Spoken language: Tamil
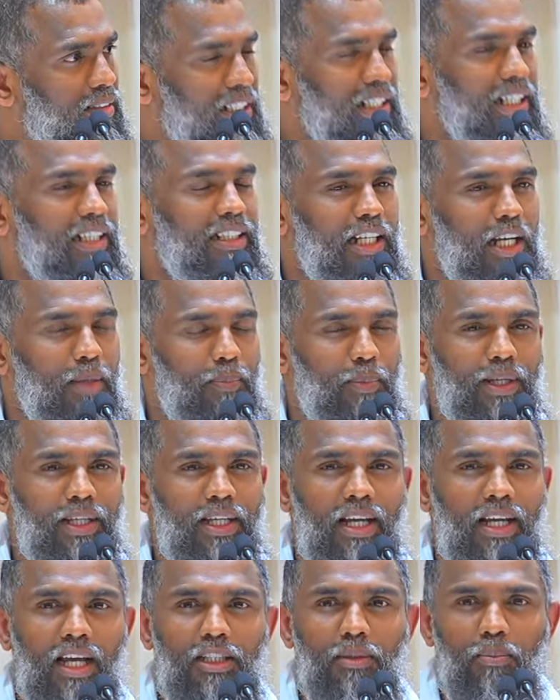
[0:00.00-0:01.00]
நீங்க
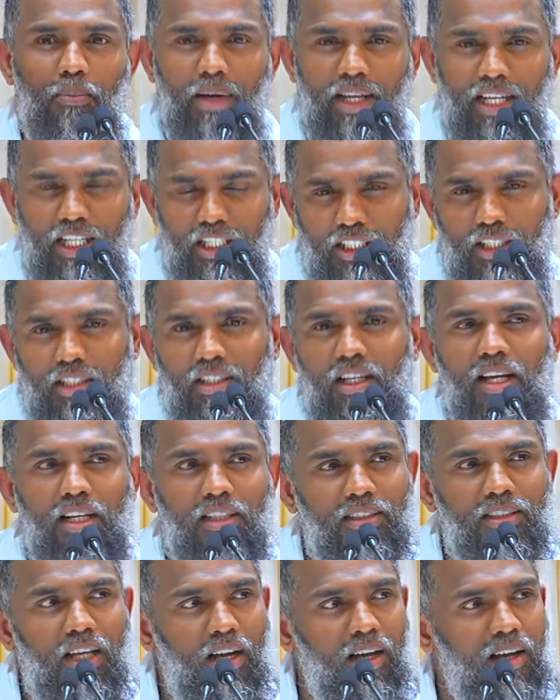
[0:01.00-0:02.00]
நினைப்பீங்க அது மனுஷனா
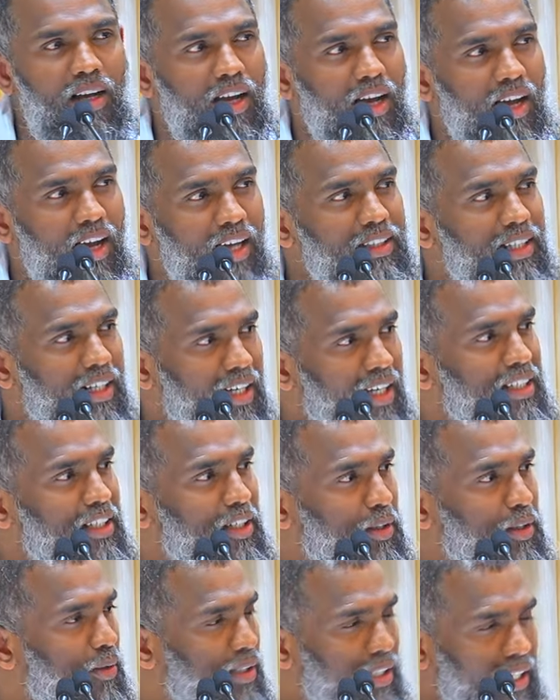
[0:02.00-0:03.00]
இருந்தா அதெல்லாம்
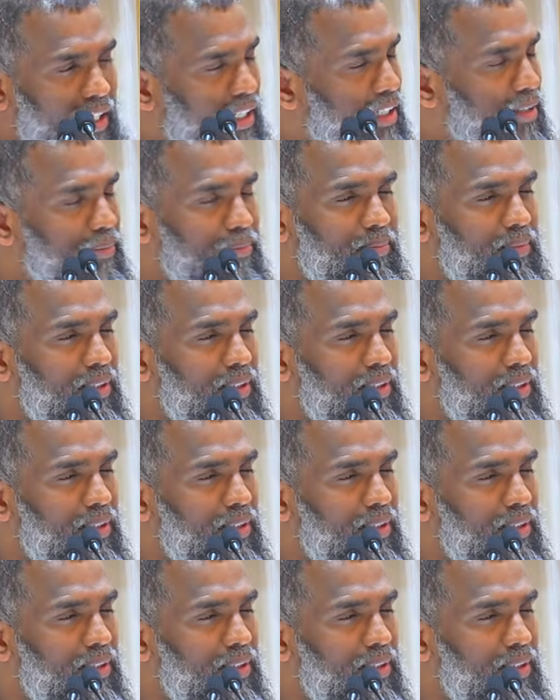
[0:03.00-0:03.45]
இருக்கும் இல்ல